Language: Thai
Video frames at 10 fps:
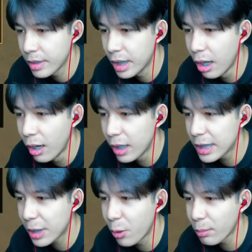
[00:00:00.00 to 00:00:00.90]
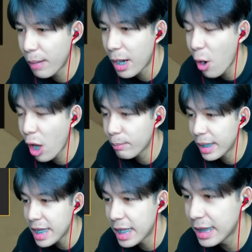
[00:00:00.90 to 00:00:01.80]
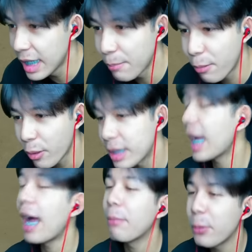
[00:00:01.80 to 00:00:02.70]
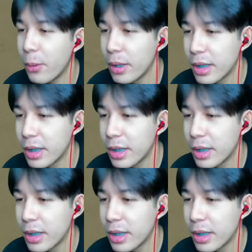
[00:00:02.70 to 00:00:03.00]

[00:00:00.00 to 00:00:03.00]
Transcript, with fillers: เดี๋ยวเราจะกดมังกรมาอีก1ผลนะครับทุกคน